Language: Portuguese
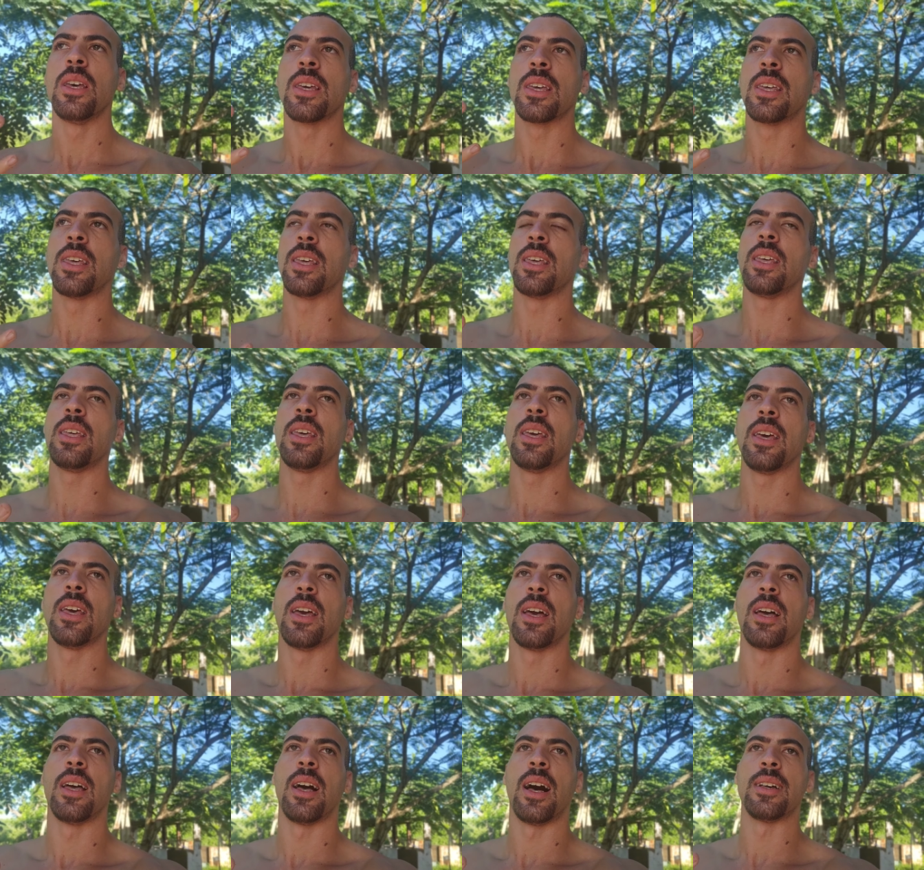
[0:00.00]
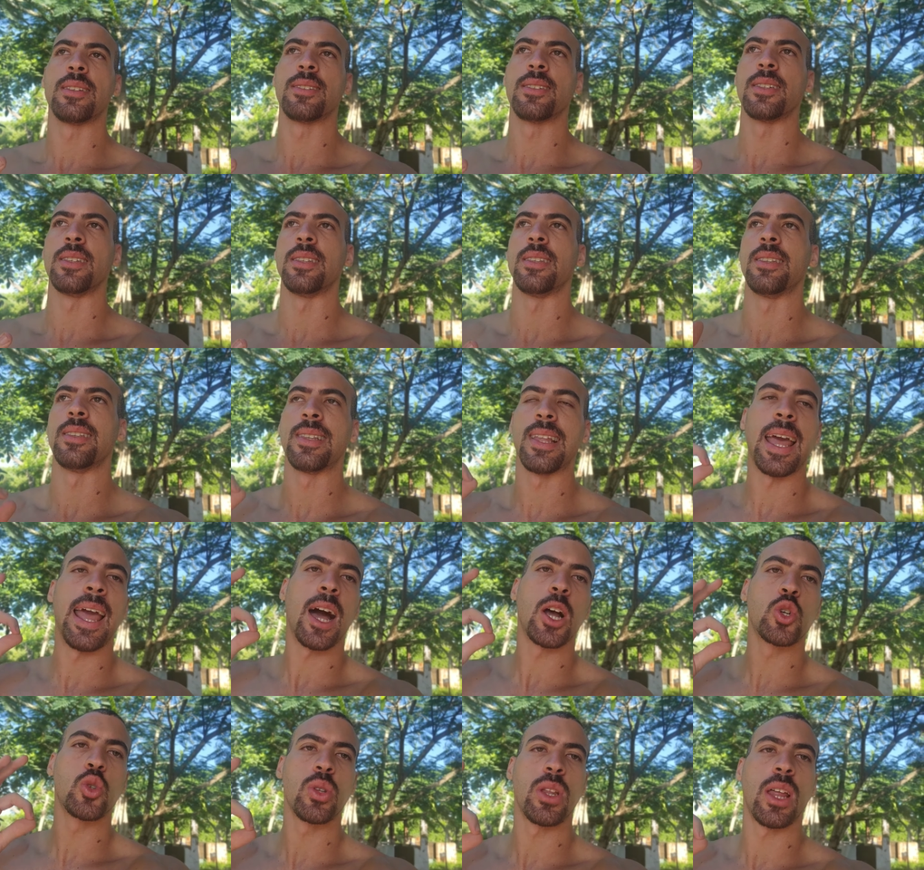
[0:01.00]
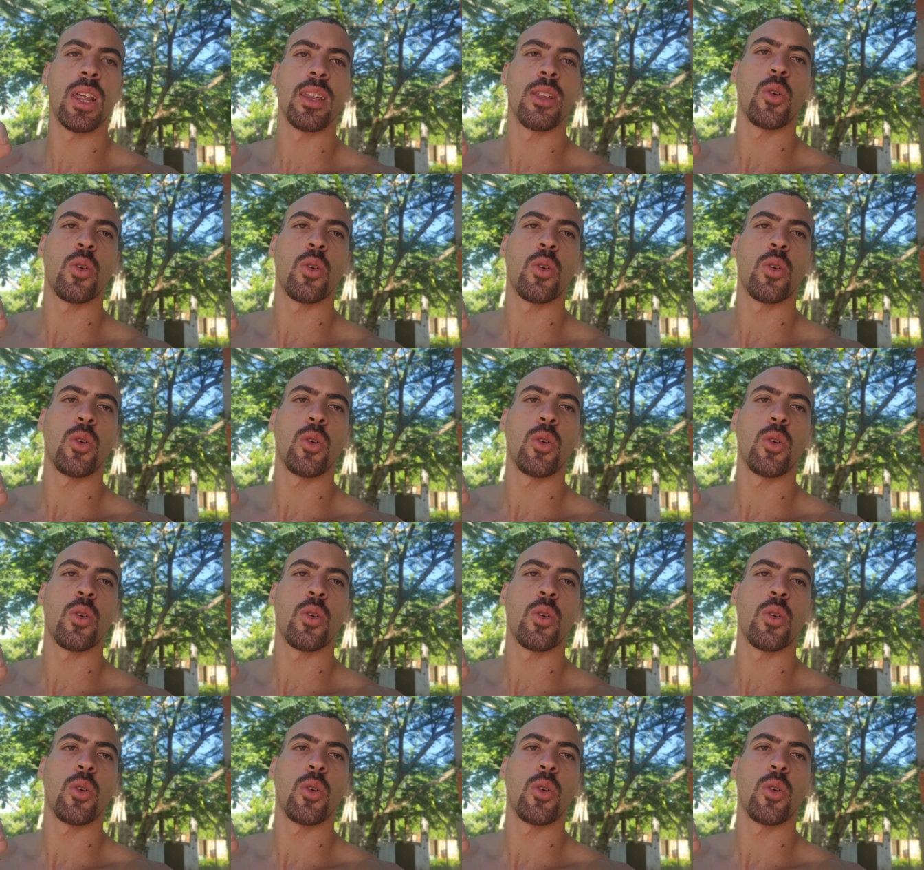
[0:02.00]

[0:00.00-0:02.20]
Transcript: que, assim, é ajudada